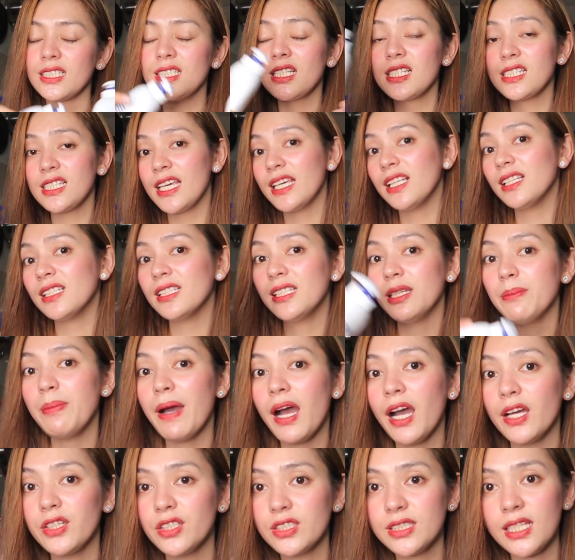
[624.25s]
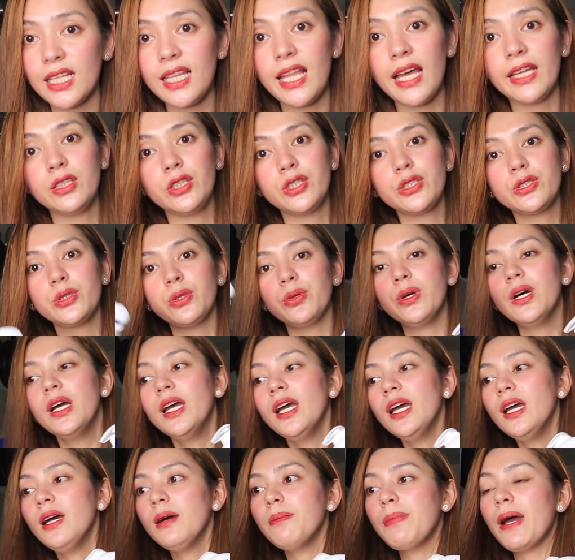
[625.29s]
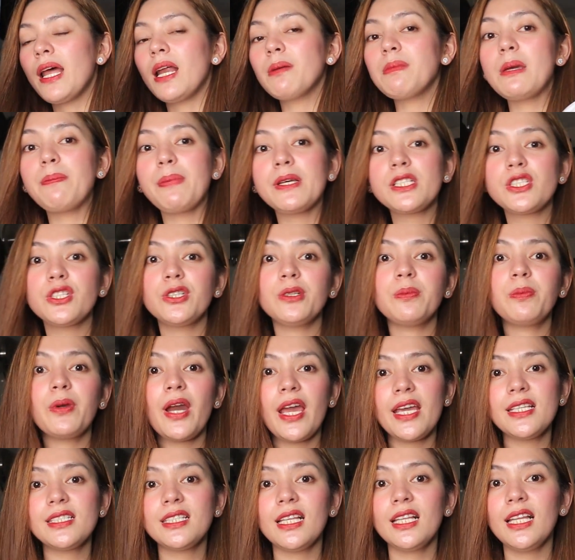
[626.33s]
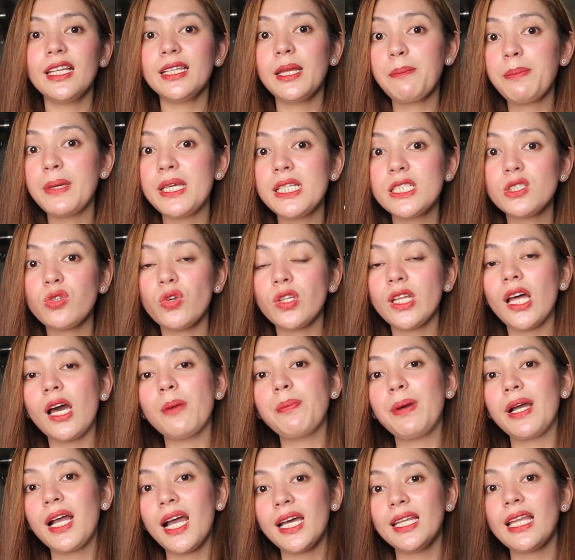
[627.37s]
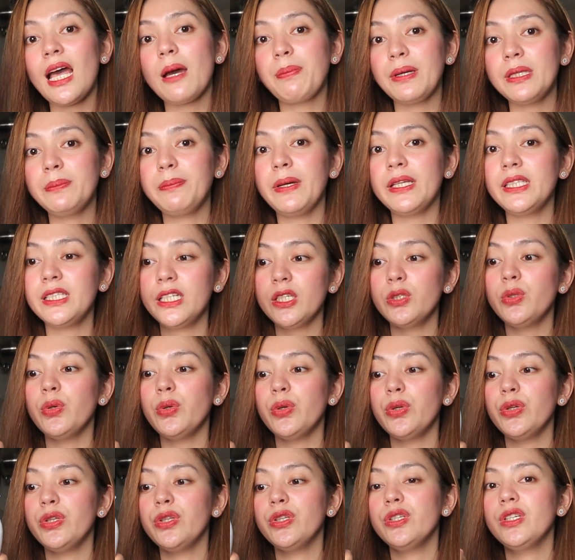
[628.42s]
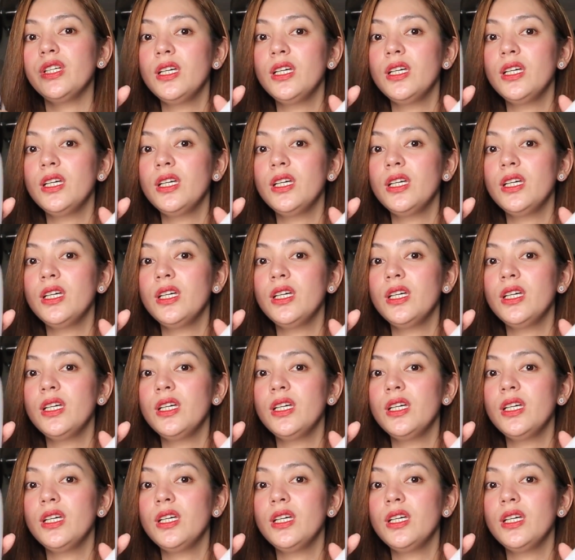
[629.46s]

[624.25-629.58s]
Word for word: Kasi sale, di ba ngayon sa Landers. So, parang may pa-surprise sila na piso na kapag napadpad ka doon,